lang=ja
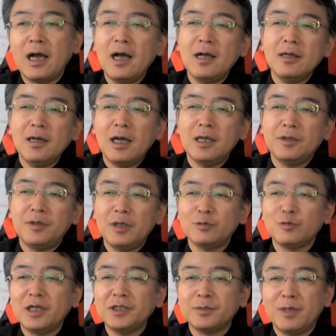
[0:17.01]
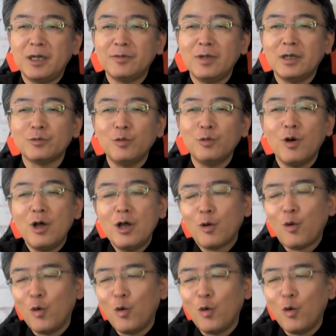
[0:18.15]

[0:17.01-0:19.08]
考えている立場になると、